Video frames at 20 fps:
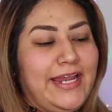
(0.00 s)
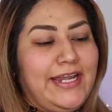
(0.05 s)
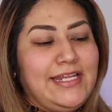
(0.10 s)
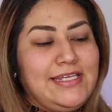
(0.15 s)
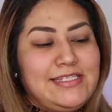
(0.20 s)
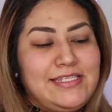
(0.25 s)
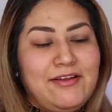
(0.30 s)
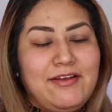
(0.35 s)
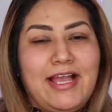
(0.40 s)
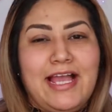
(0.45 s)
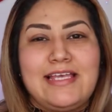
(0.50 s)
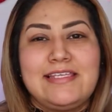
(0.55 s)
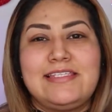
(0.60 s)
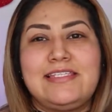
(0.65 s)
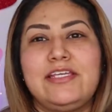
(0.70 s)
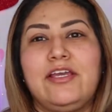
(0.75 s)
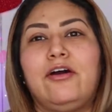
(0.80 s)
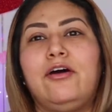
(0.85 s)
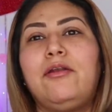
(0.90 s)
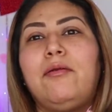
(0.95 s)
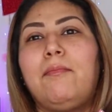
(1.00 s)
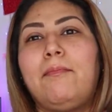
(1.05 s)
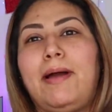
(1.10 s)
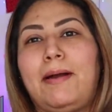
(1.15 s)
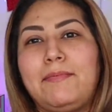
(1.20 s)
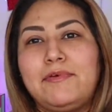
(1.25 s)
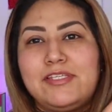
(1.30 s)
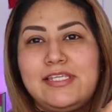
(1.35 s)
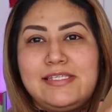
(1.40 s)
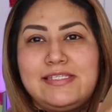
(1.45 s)
en esta ocasión
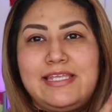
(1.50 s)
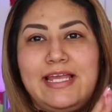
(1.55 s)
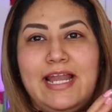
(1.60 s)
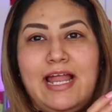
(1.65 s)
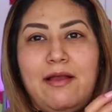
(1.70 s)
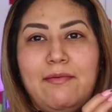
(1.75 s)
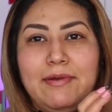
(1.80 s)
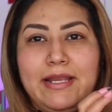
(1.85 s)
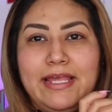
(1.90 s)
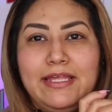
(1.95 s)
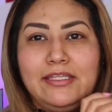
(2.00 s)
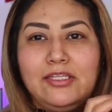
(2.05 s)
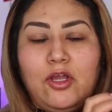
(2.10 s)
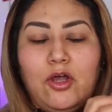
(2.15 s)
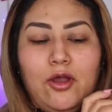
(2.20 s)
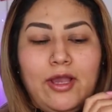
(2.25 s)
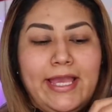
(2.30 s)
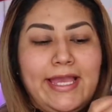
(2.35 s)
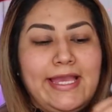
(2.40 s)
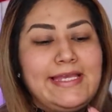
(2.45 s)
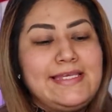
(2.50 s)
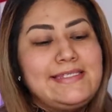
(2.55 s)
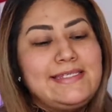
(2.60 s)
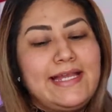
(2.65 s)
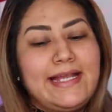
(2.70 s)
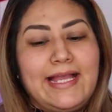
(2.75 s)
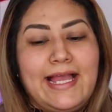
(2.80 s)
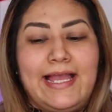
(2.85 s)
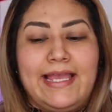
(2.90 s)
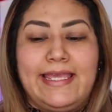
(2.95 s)
vamos a estar abriendo
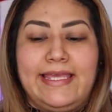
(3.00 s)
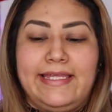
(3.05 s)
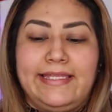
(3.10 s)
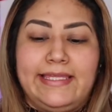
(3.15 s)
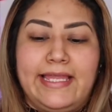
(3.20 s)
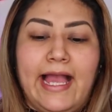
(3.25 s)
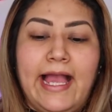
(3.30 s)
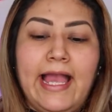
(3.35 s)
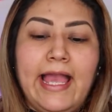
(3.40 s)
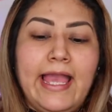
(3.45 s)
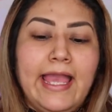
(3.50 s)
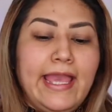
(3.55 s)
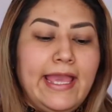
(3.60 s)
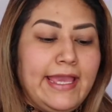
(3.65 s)
esta cajita